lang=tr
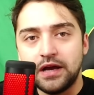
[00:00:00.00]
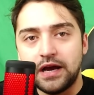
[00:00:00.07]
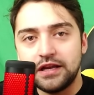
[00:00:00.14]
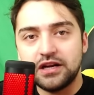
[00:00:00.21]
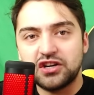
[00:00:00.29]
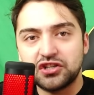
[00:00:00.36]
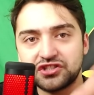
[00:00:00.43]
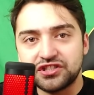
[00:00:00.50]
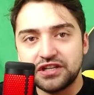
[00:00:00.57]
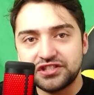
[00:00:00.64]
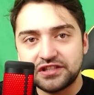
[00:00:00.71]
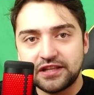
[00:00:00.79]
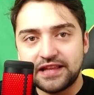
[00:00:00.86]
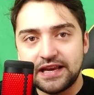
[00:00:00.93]
Hani kışın
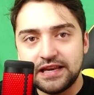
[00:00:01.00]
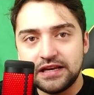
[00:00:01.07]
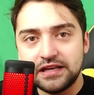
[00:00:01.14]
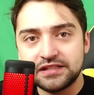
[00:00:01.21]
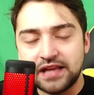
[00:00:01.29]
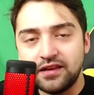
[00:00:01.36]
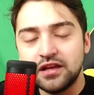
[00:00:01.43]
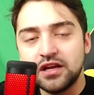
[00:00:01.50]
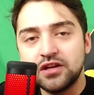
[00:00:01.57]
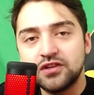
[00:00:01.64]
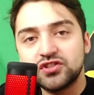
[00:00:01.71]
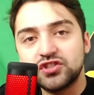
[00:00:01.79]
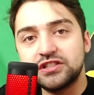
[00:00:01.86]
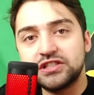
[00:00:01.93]
açıkta
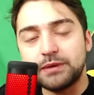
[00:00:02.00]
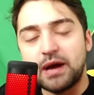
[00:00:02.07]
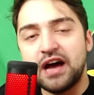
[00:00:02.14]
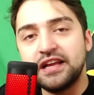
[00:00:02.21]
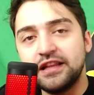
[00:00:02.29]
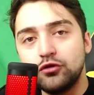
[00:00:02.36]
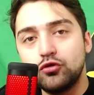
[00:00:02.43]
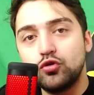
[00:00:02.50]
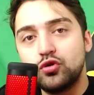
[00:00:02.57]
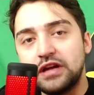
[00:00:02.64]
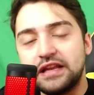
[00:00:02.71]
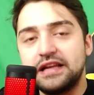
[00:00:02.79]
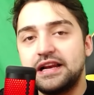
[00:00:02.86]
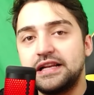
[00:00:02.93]
sen çırılçıp anadan
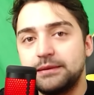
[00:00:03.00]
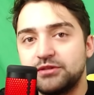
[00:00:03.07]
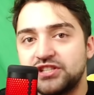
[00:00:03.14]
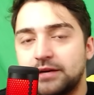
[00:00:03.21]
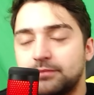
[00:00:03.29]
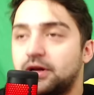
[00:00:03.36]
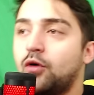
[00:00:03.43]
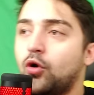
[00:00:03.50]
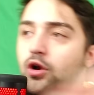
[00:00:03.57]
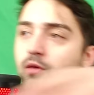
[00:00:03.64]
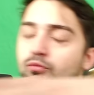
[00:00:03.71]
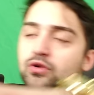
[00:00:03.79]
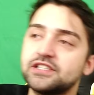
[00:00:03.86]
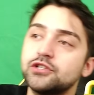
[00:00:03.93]
yürüyen herhalde bir çap.
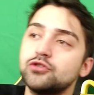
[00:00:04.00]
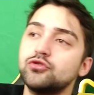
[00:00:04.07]
Oğlum bu nasıl